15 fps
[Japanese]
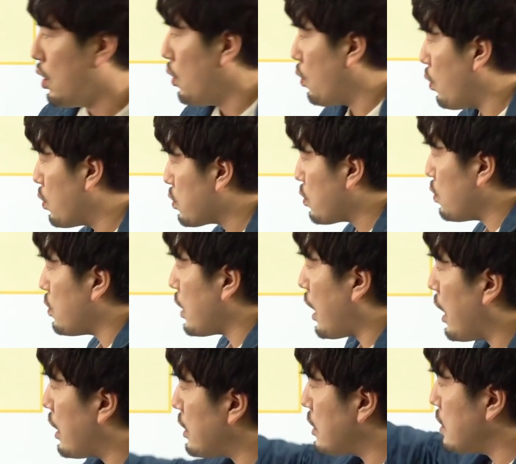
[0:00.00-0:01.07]
大
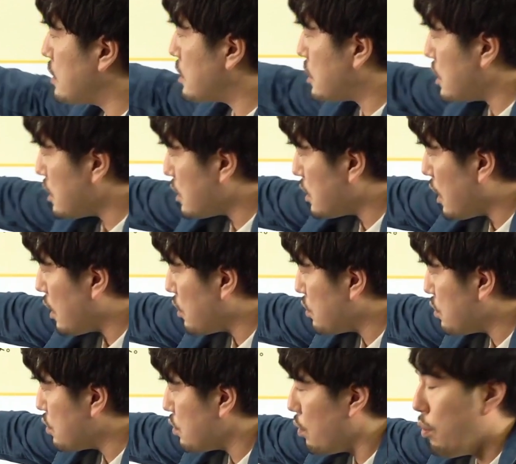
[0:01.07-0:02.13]
人いちってい
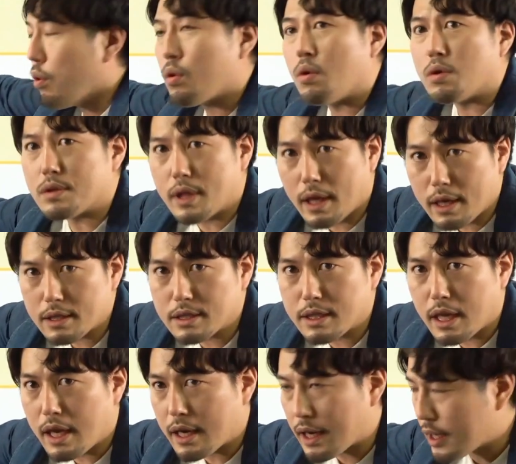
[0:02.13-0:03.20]
うのを固定し
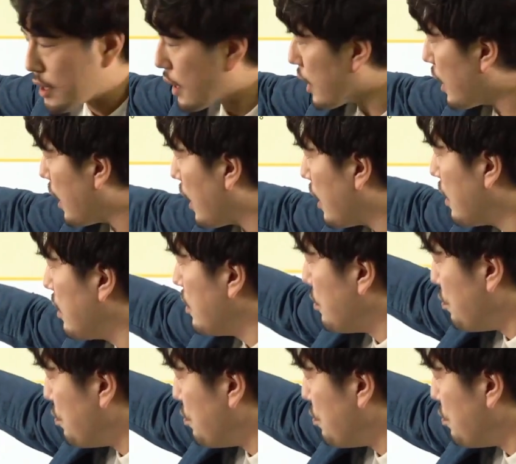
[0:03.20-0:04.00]
てあげたら、